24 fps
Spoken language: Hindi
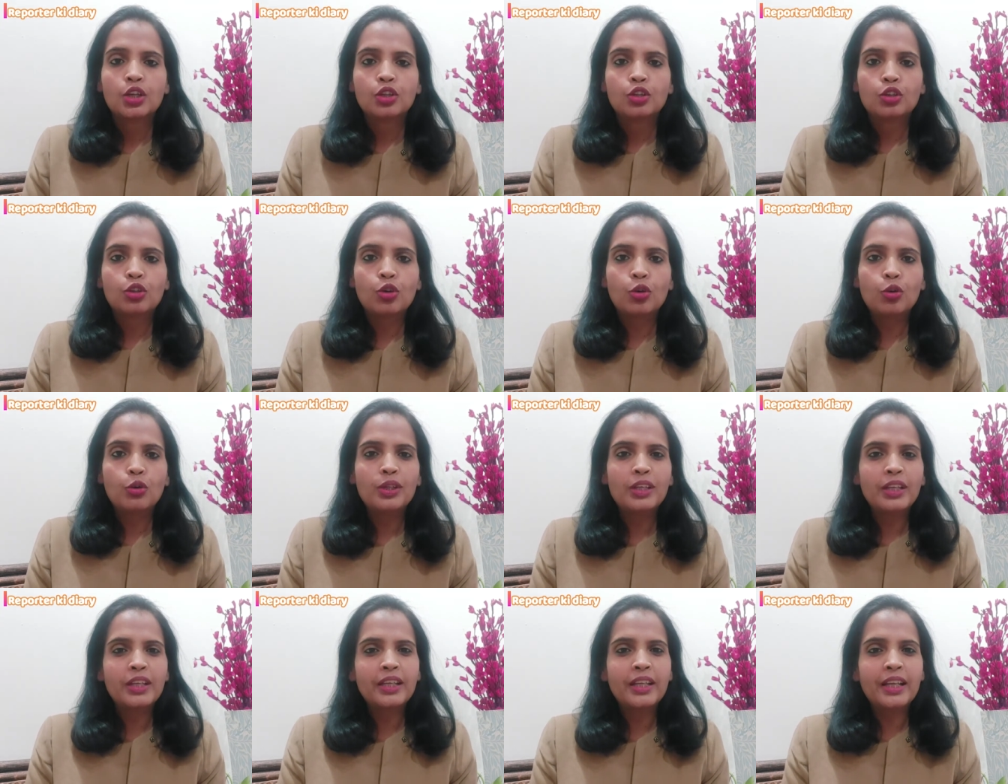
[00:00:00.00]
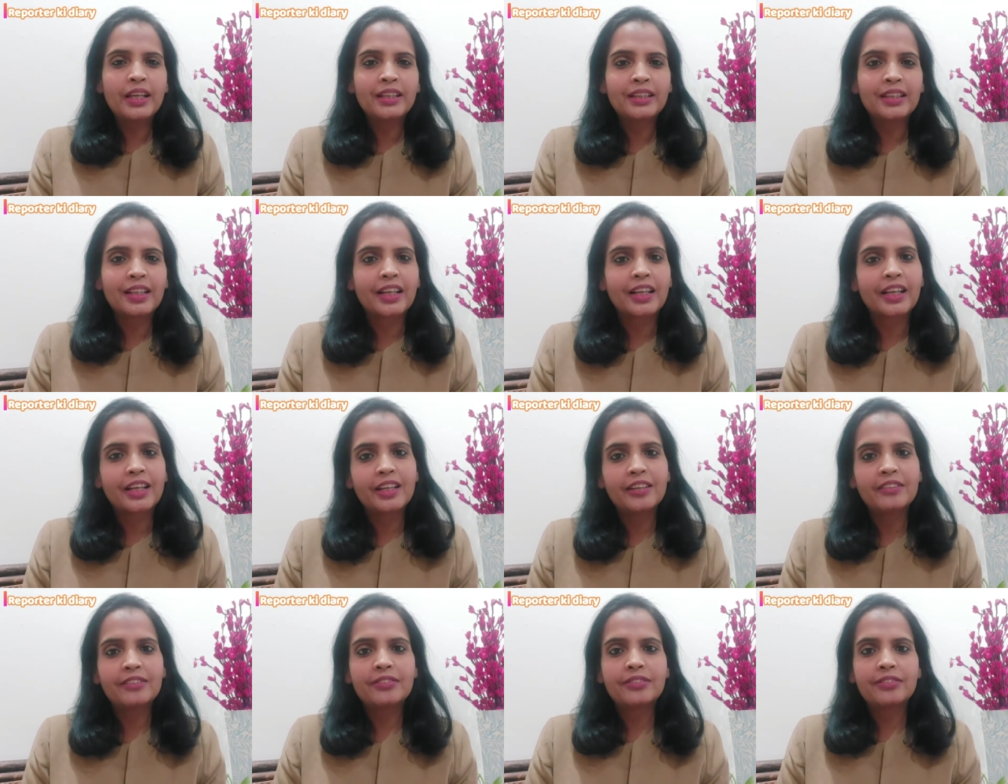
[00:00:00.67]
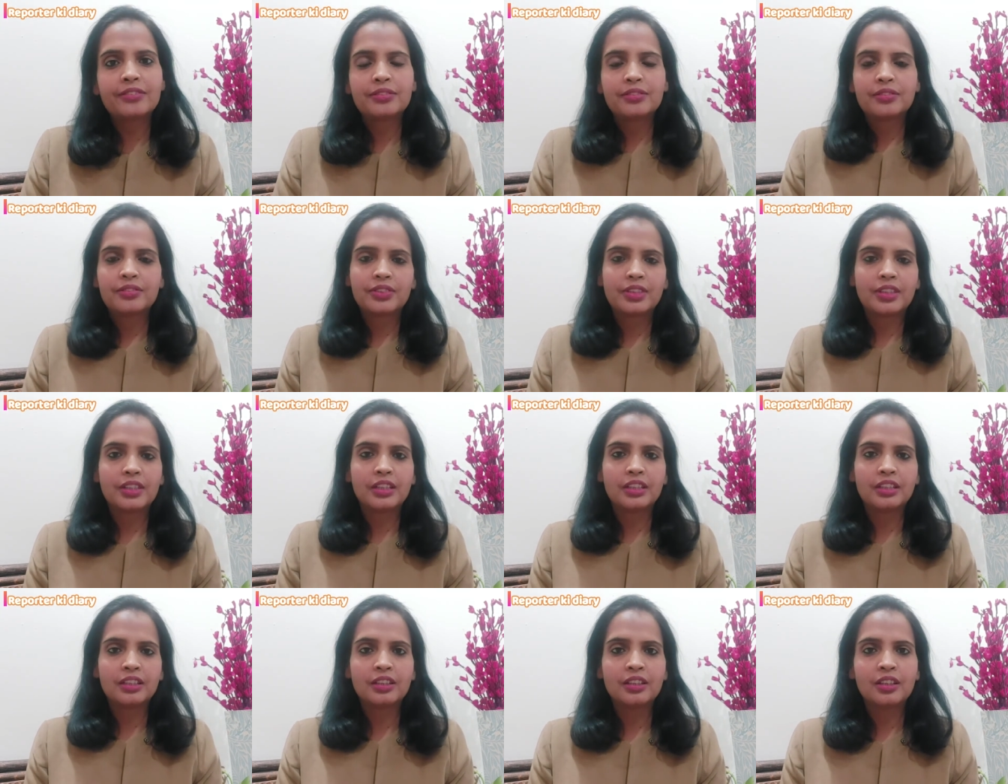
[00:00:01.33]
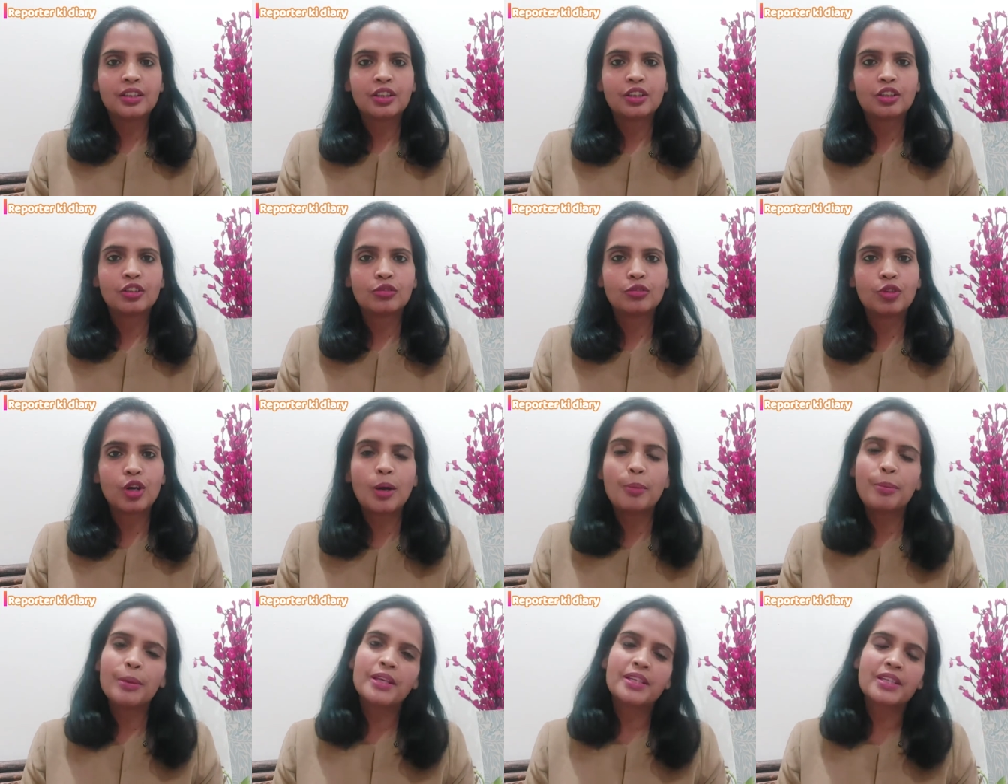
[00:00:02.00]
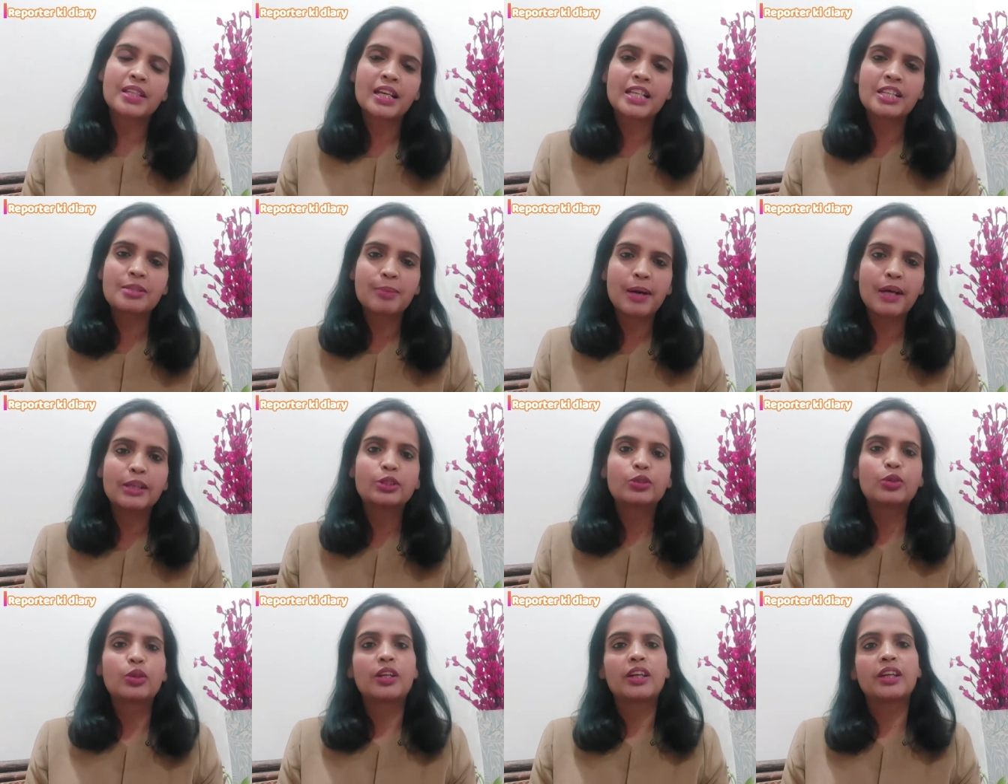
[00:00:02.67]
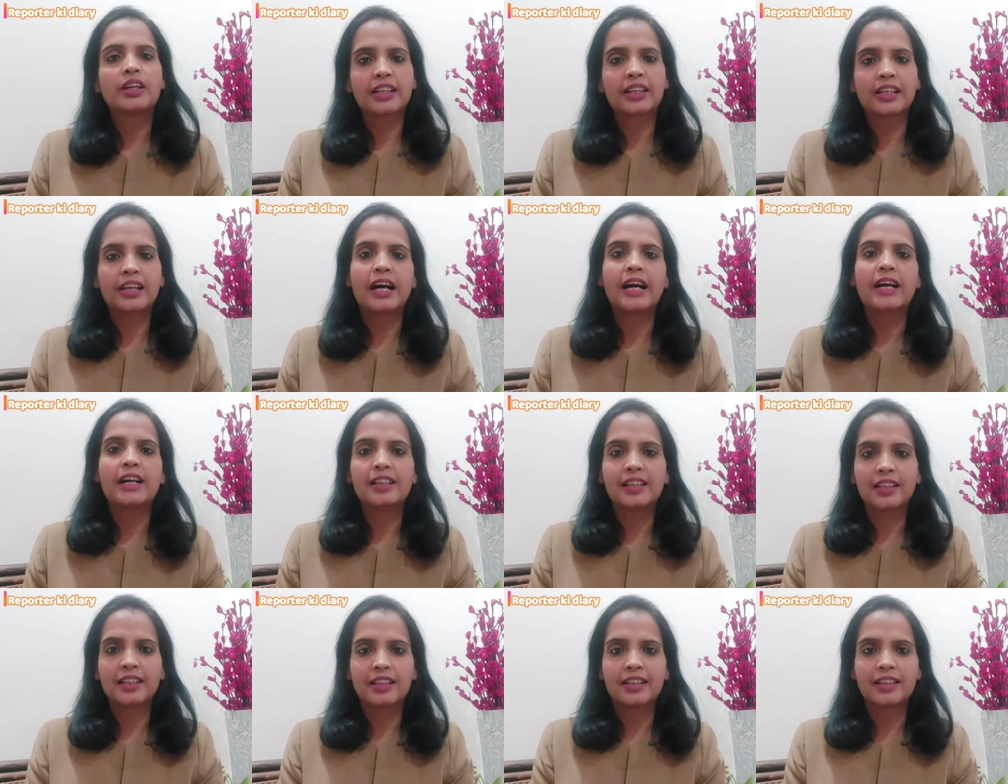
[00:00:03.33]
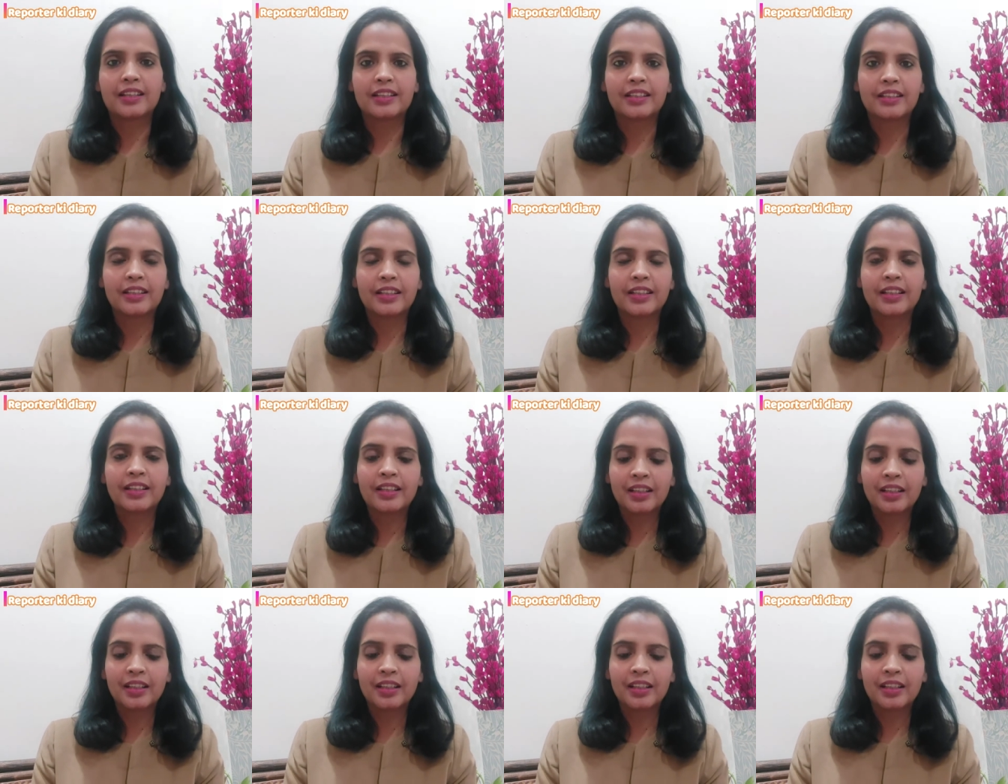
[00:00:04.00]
तो उनकी एक तकलीफ थी वो हमेशा इस बात को लेकर कहा करते थे